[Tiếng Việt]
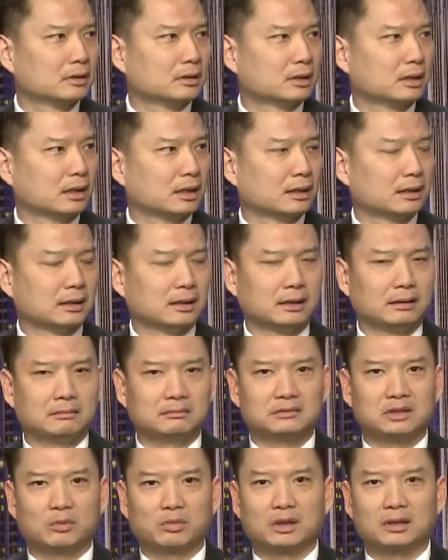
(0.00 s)
thì
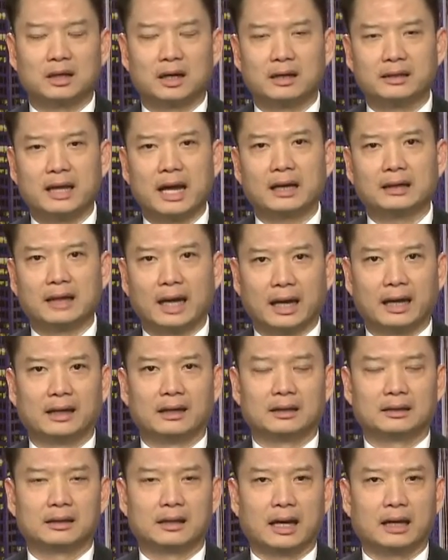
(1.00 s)
trong cái thời gian này
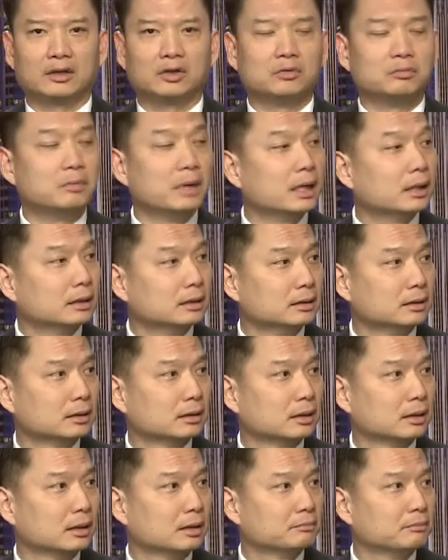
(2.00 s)
đó thì anh cũng biết được
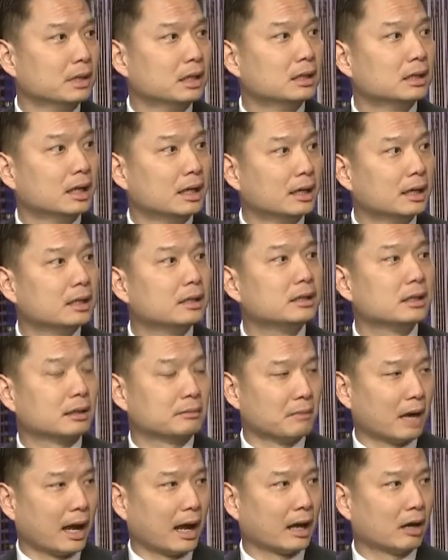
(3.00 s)
Đó binh lính Nhật
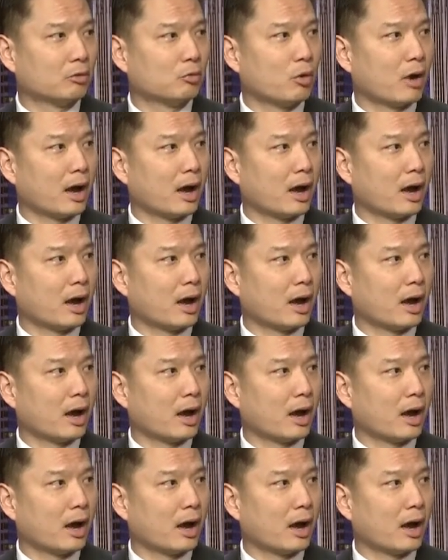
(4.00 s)
Bản